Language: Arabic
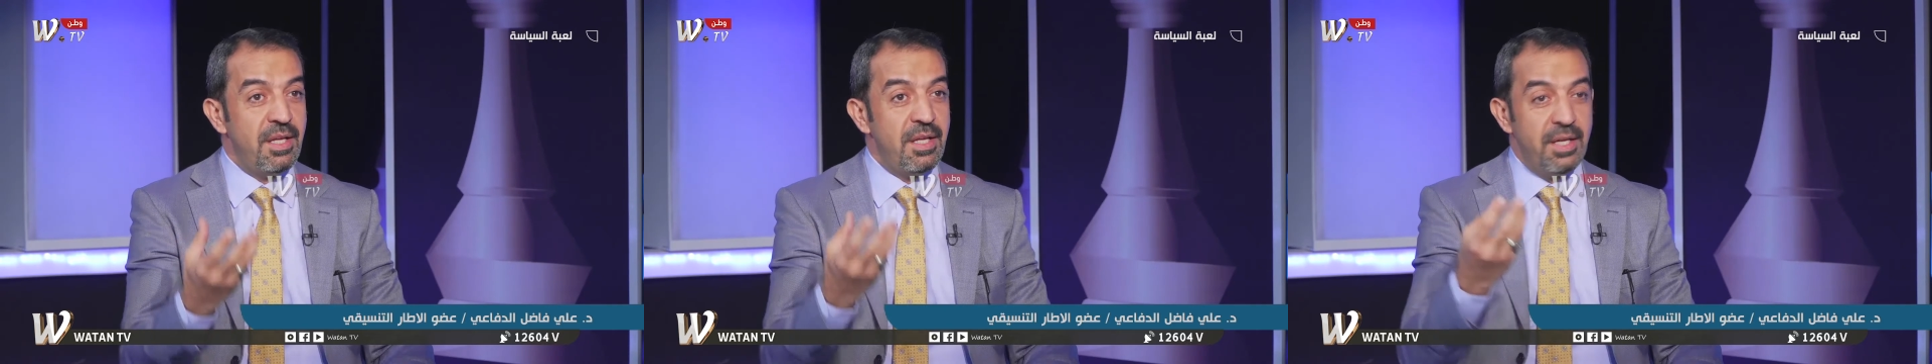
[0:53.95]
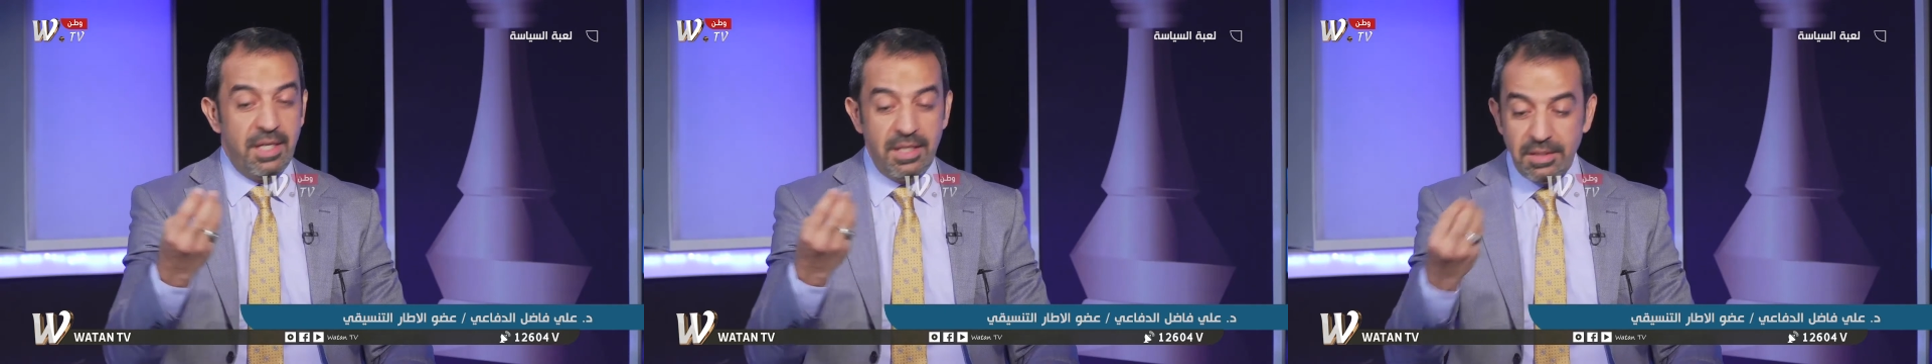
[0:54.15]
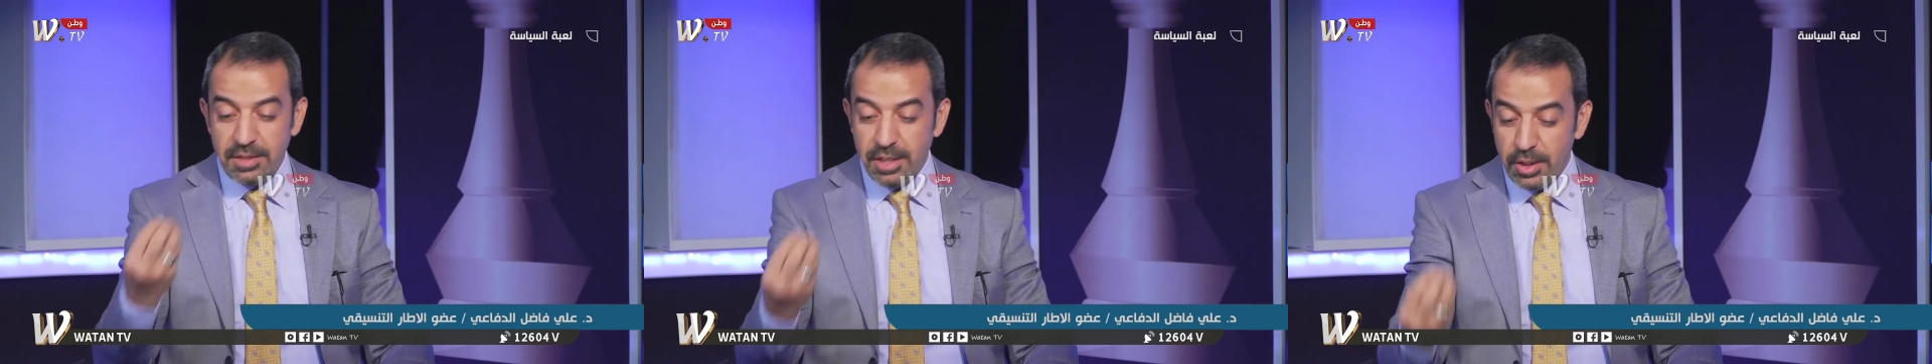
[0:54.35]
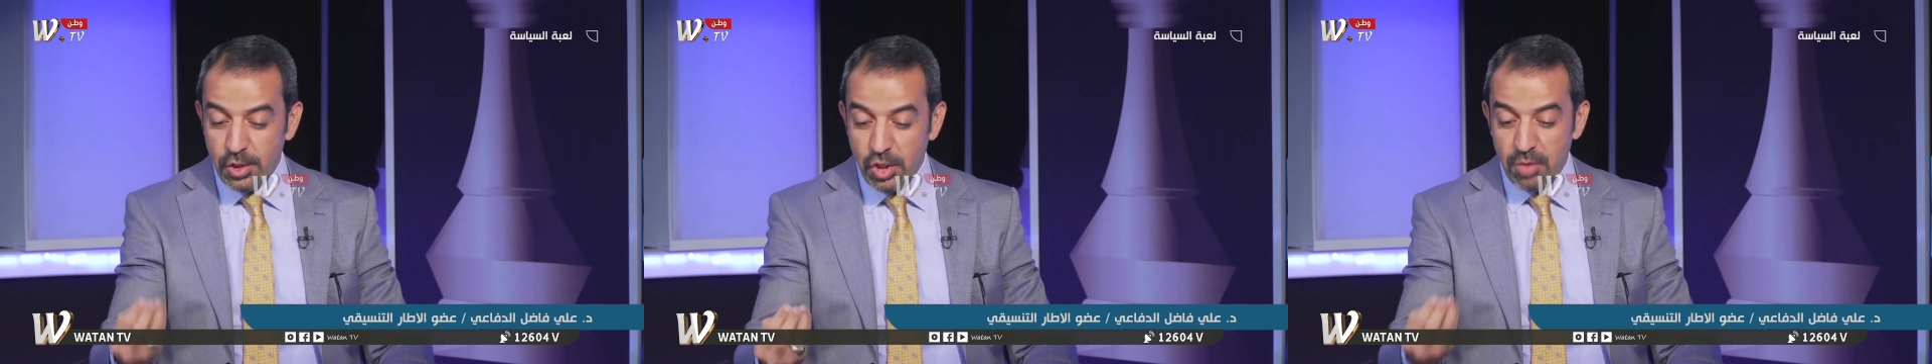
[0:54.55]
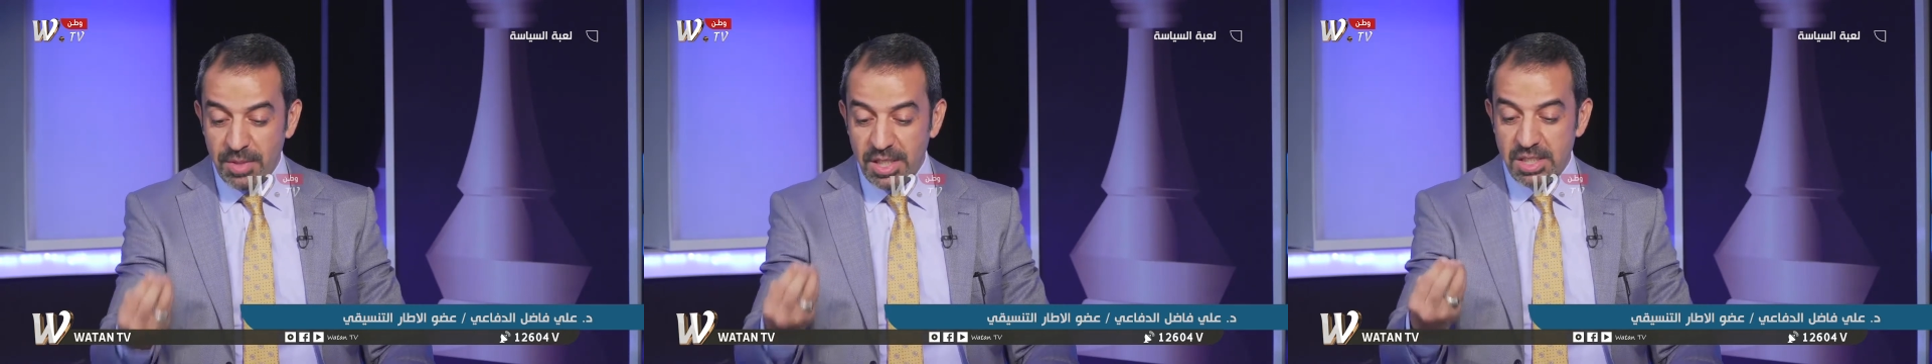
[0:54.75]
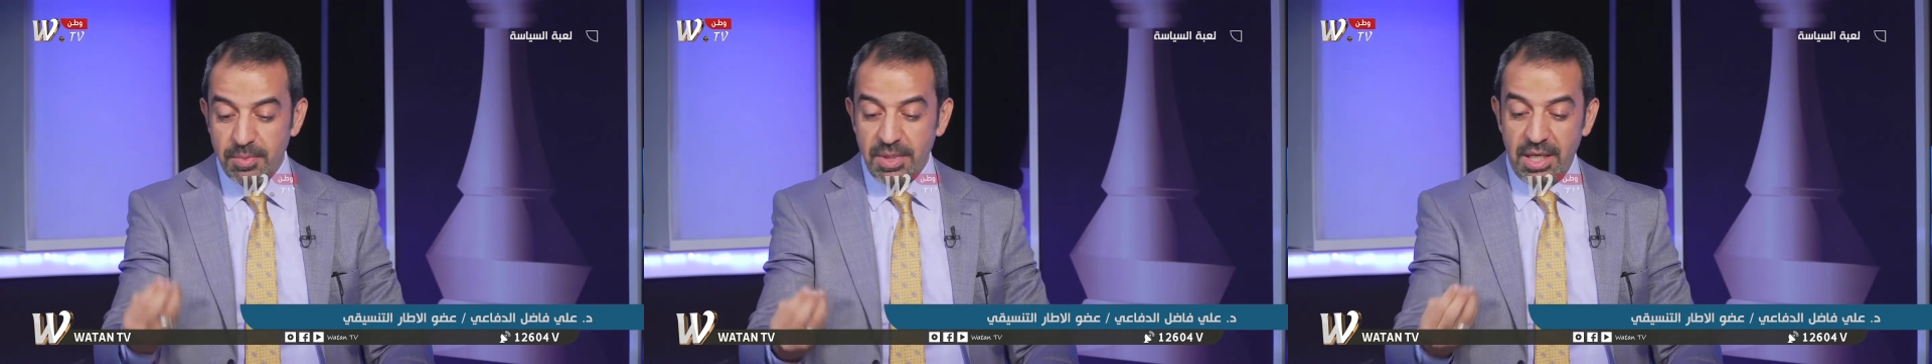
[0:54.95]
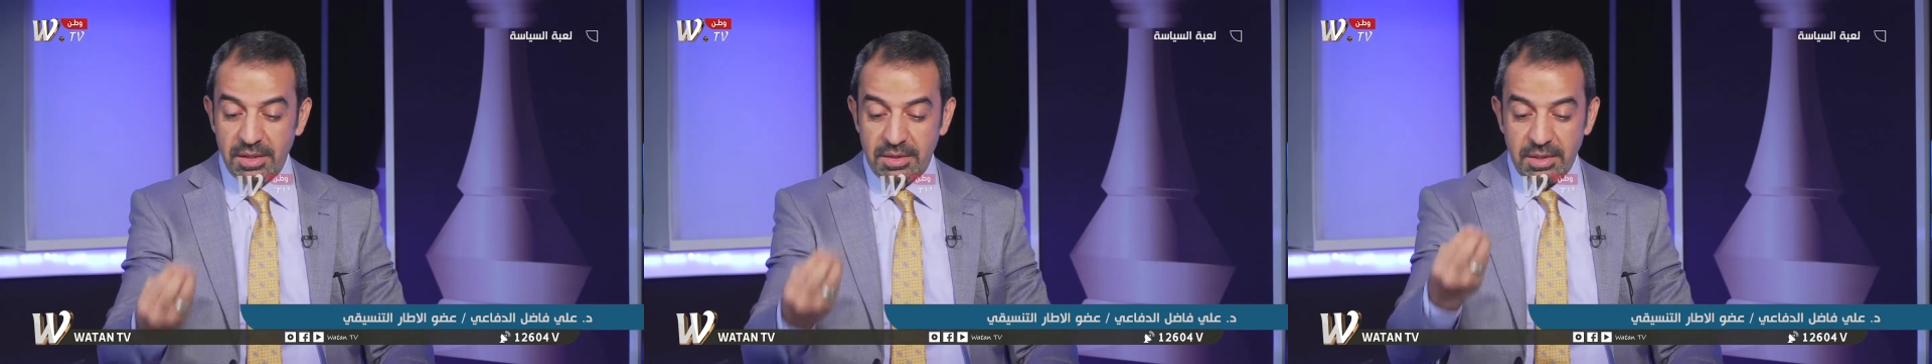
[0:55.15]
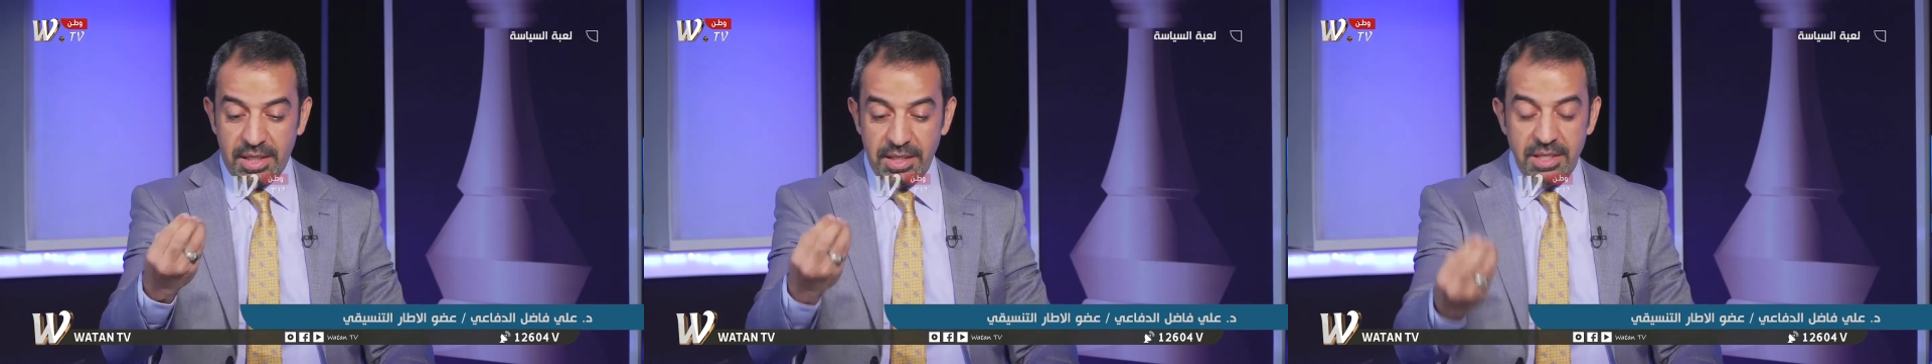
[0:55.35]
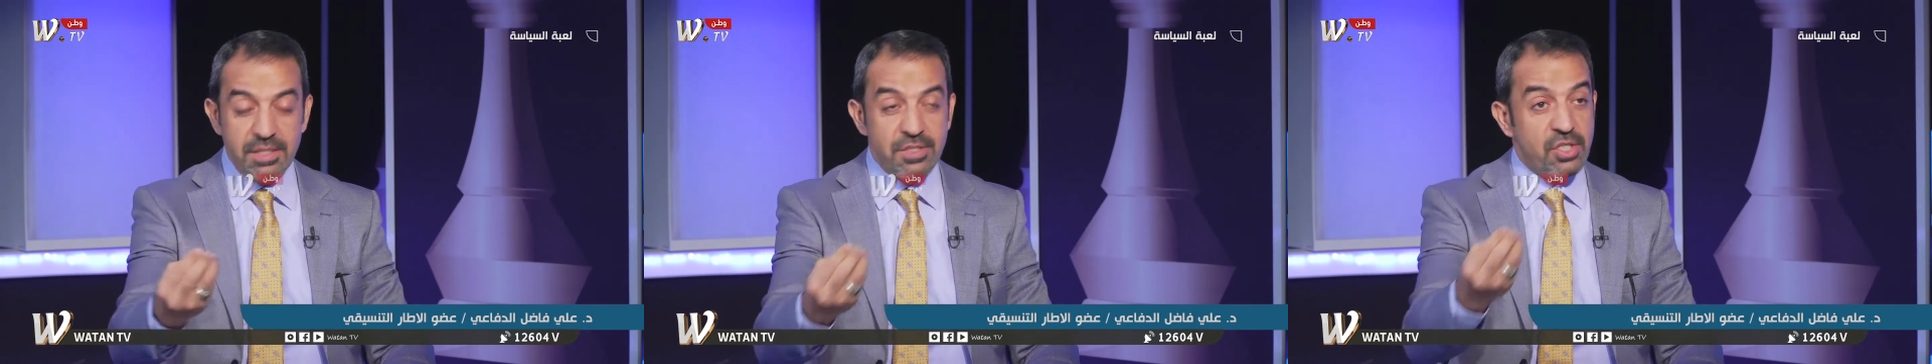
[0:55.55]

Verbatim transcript: أنت اليوم أصبحت رئيس